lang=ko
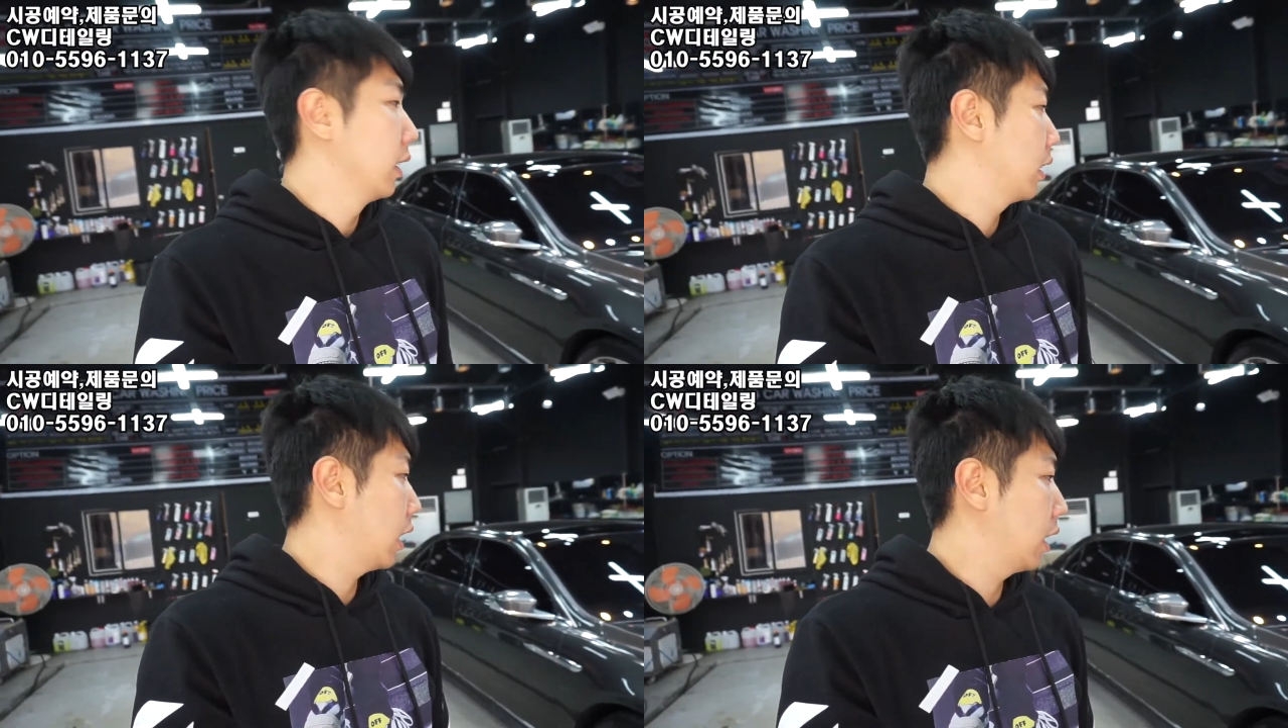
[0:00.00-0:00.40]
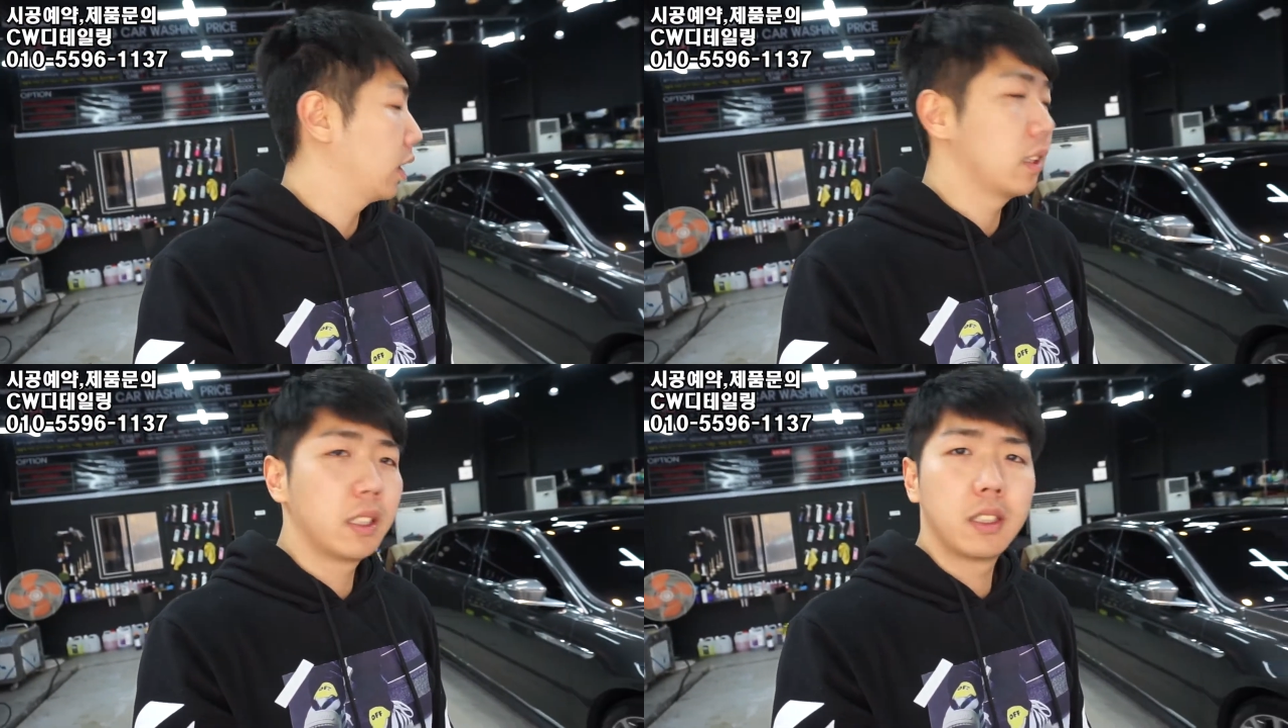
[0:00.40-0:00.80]

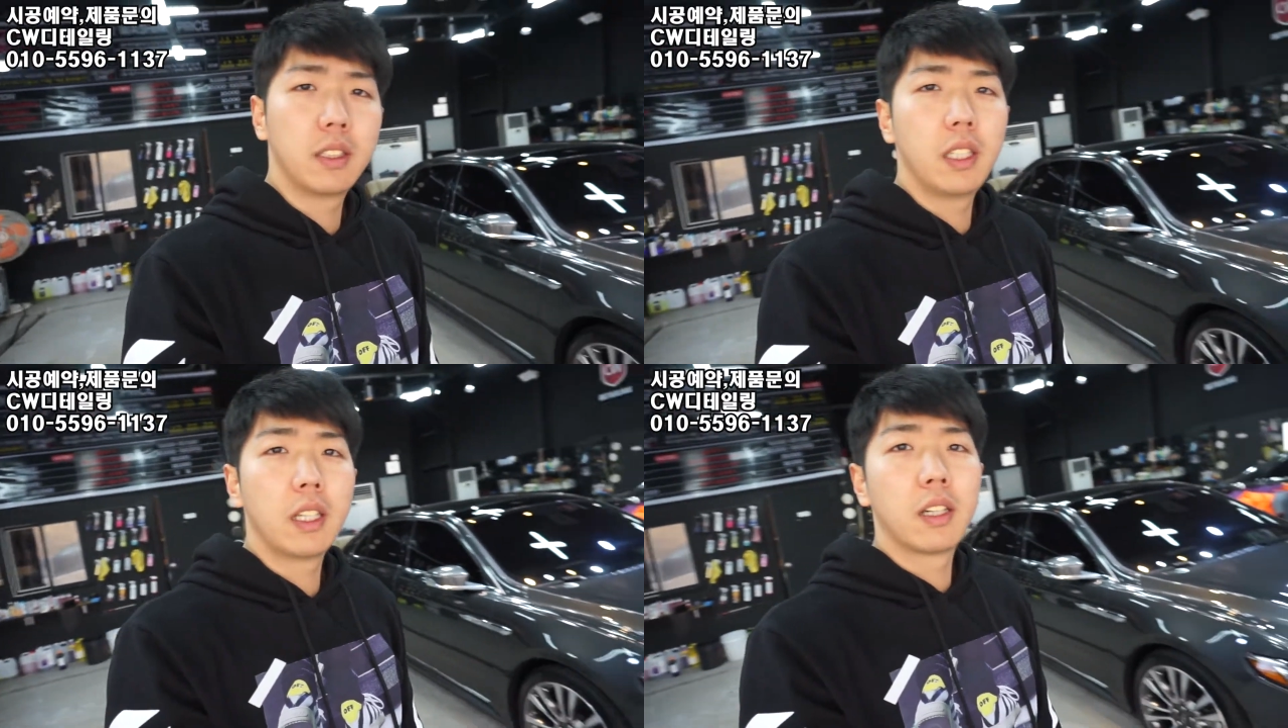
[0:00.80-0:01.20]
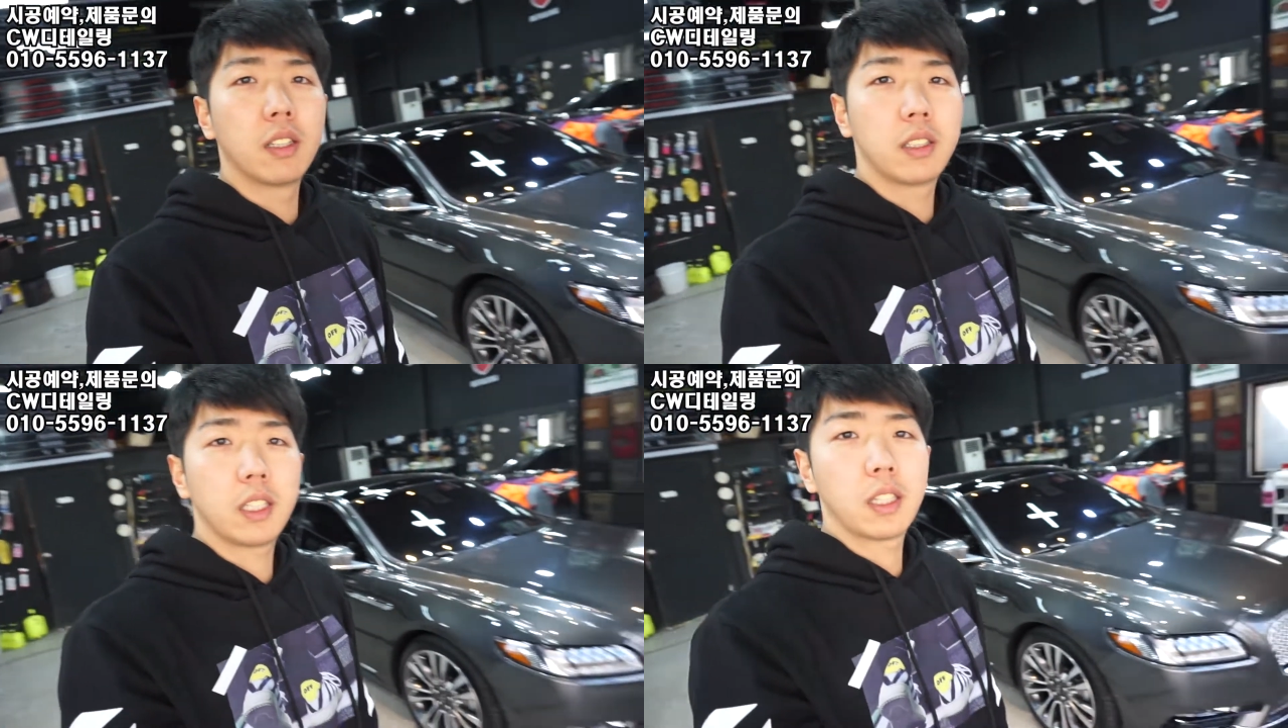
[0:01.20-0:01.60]
차량은
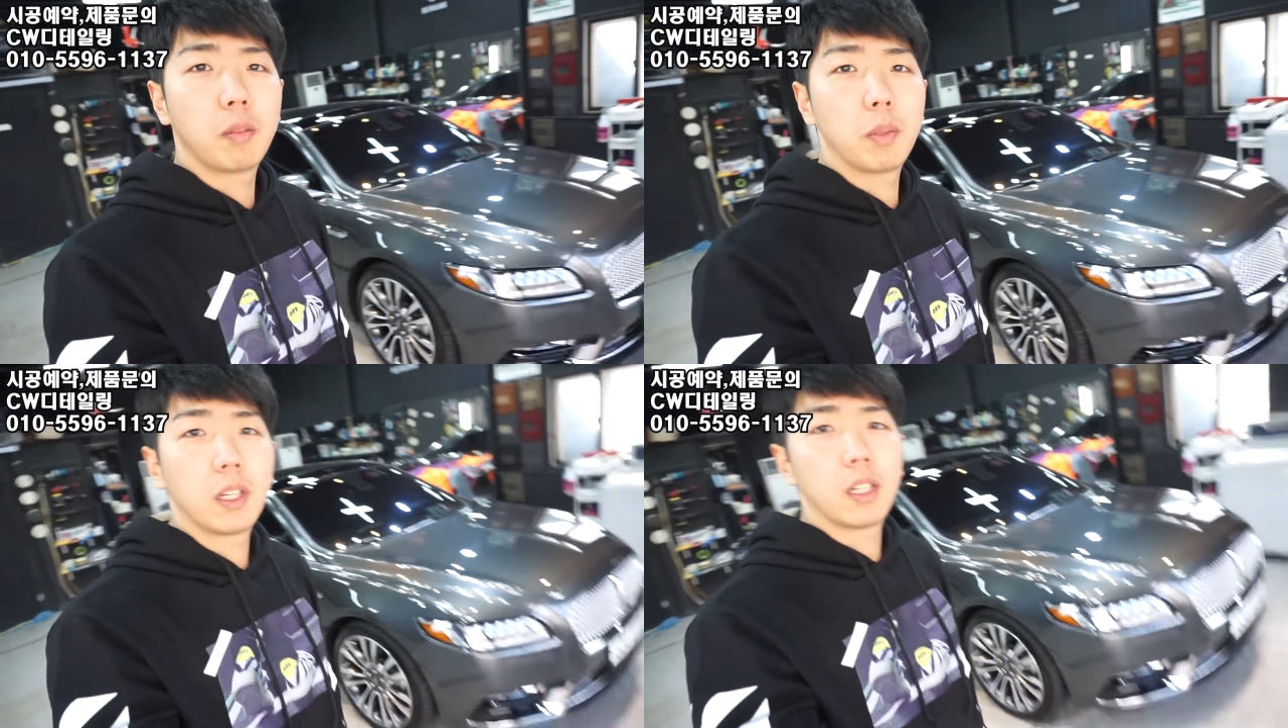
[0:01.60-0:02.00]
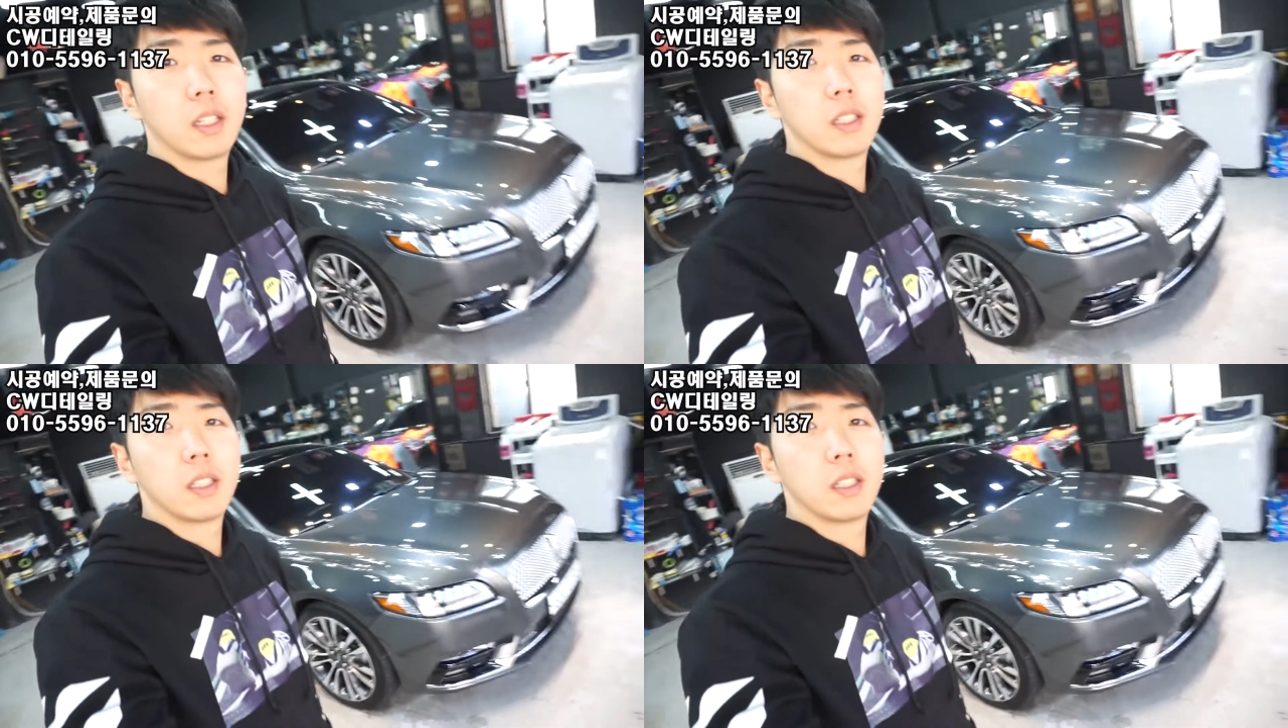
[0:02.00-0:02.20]
링컨 차량입니다.